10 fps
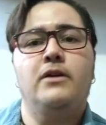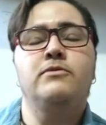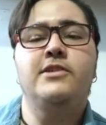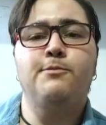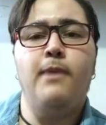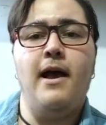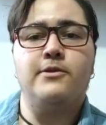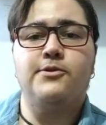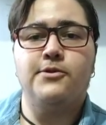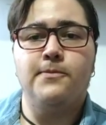Os
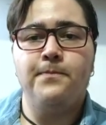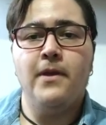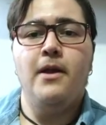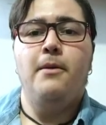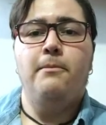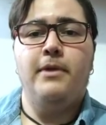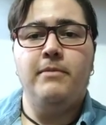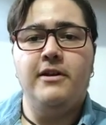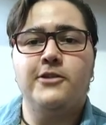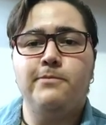espaços.
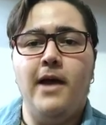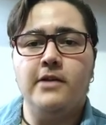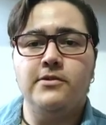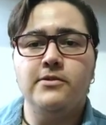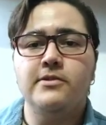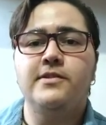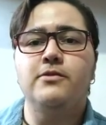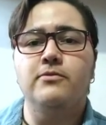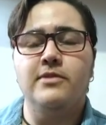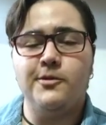Primeiro espaço,
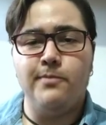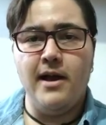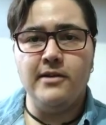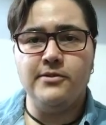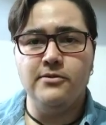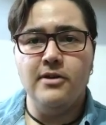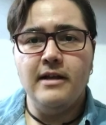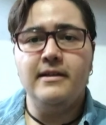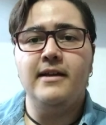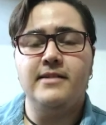segundo espaço,
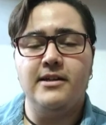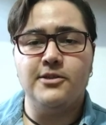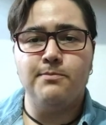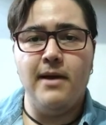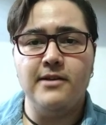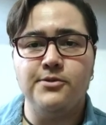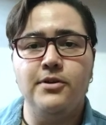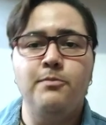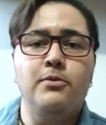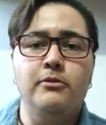terceiro espaço
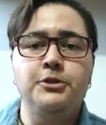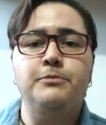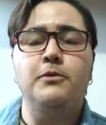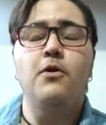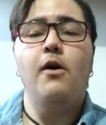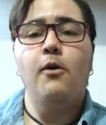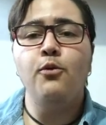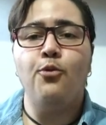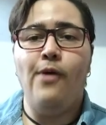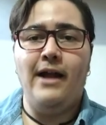e por último o
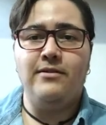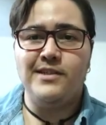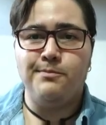quarto